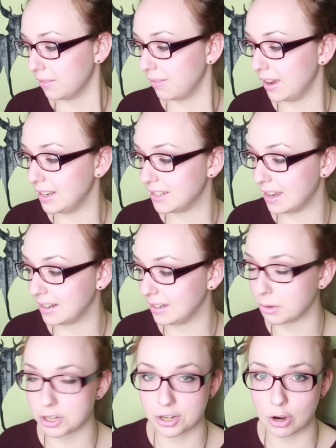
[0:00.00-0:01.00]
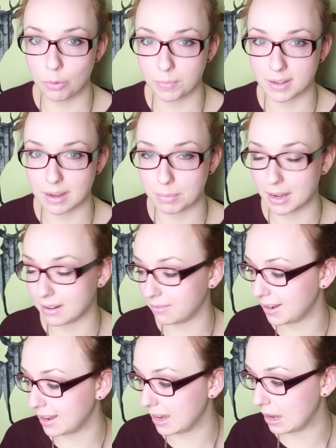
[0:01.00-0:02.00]
weil ich halt lieber Schaum in der
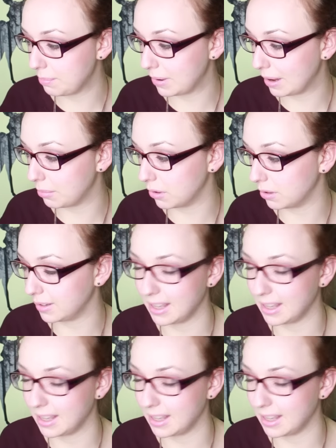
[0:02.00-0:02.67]
Badewanne habe. Aber